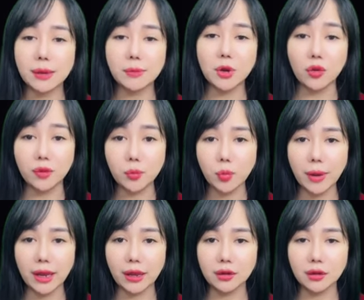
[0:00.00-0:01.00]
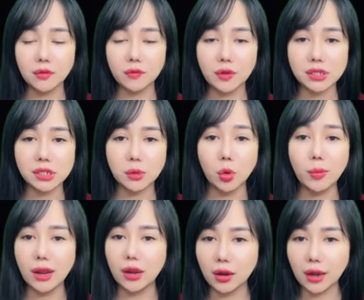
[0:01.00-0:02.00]
Vợ cũ chăm sóc chồng cũ,
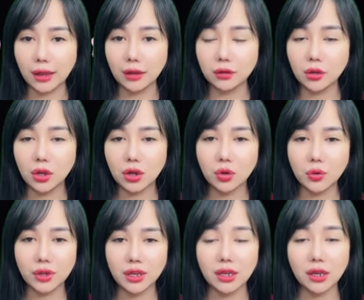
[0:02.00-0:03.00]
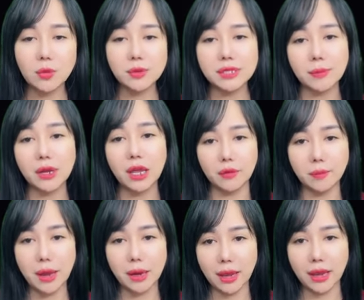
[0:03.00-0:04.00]
có nghĩ sao cũng thấy thật gượng
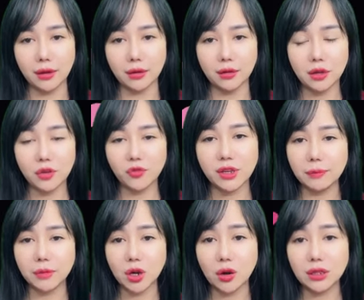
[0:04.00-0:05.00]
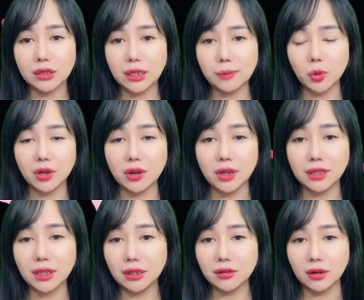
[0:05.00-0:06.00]
gạo. Hứa Sai Kỳ đi vào phòng bệnh,
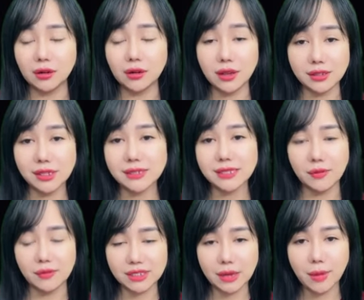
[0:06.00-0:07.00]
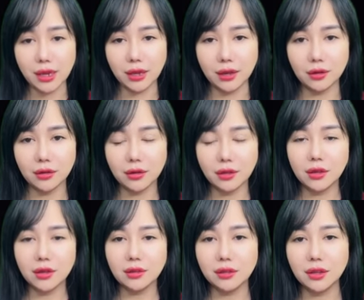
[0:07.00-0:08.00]
đã nghe thấy Trình Huy rên khe khẽ.
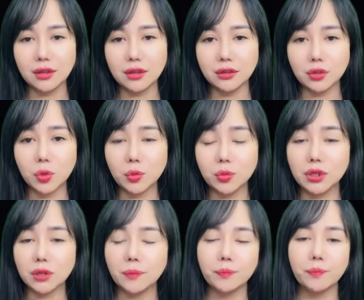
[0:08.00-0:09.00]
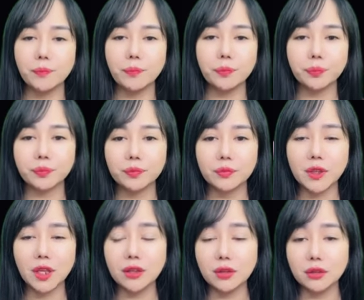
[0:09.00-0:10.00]
Bước lại gần, cô nhìn hắn
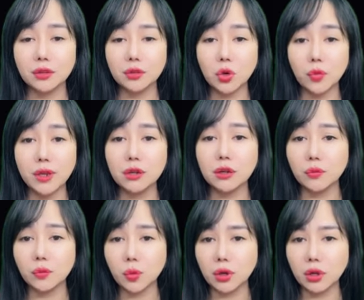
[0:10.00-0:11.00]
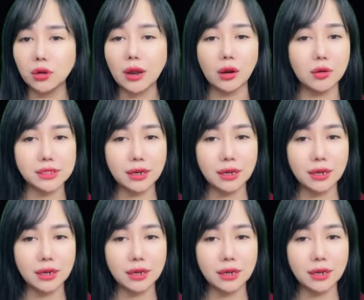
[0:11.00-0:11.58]
hỏi: "Anh bị sao vậy?"